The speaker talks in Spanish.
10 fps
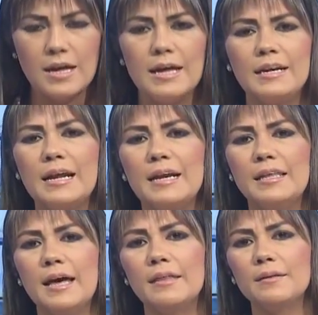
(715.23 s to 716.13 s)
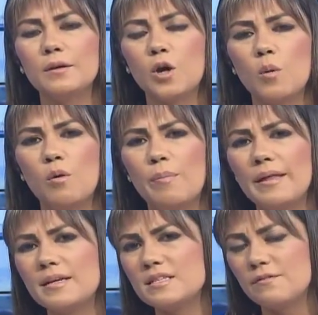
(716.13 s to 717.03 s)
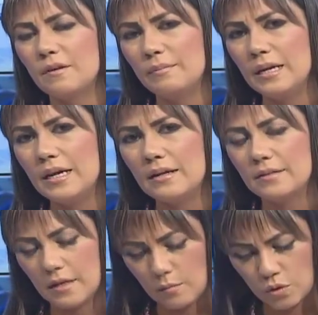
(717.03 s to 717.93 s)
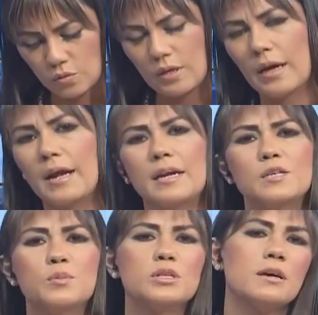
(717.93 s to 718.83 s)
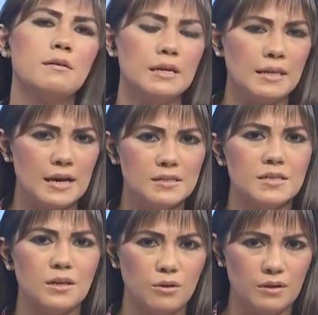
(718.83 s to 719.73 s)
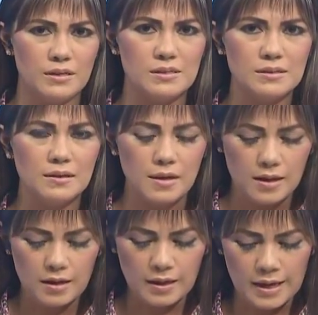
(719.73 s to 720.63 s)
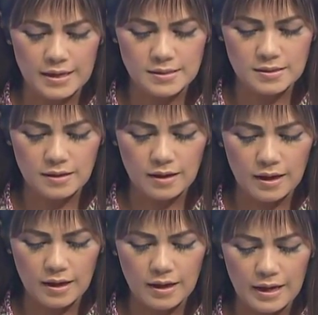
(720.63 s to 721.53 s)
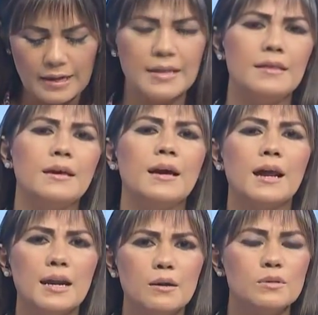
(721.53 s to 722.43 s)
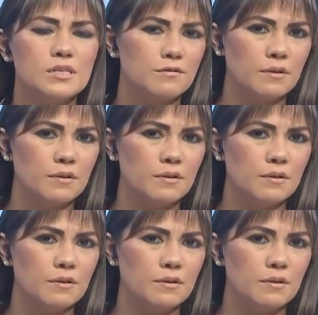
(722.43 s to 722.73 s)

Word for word: En realidad, como padres de familia, tenemos una gran responsabilidad, señores, y es el dedicarle a nuestra